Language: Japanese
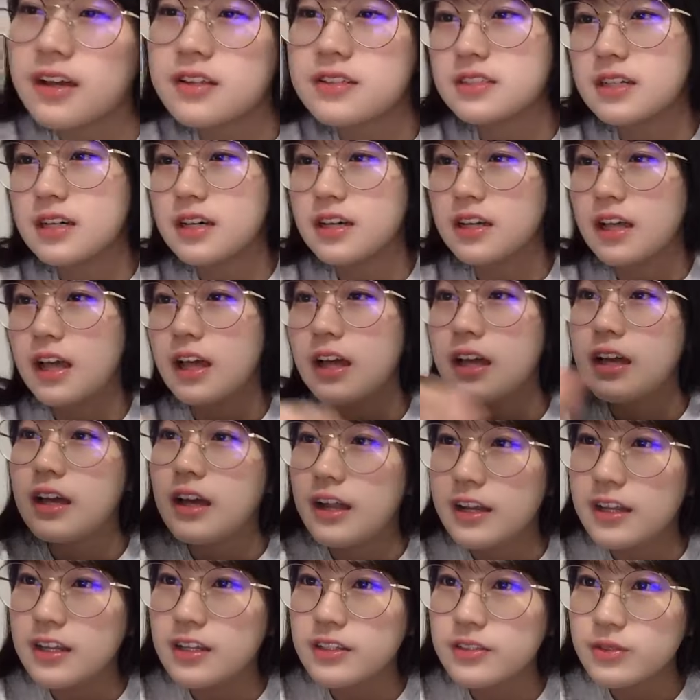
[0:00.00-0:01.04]
ケーキかな
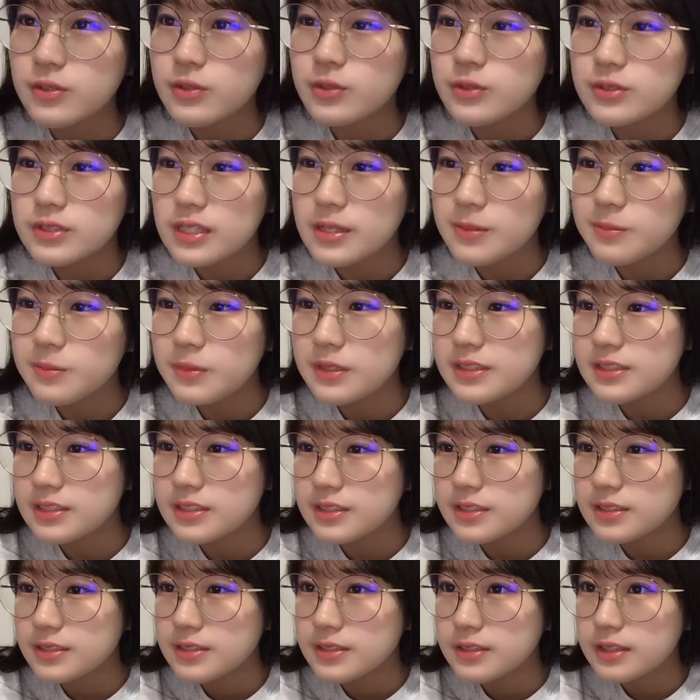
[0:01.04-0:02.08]
ありがとうござい
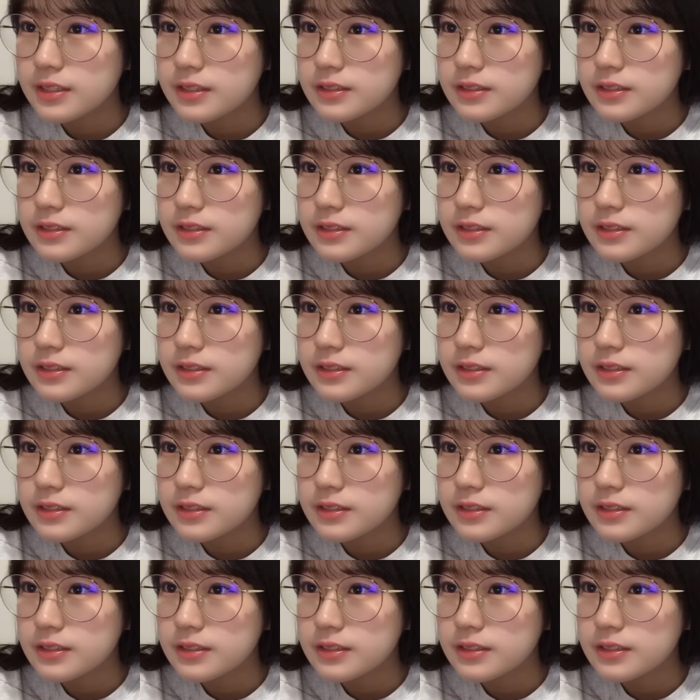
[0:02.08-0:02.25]
ます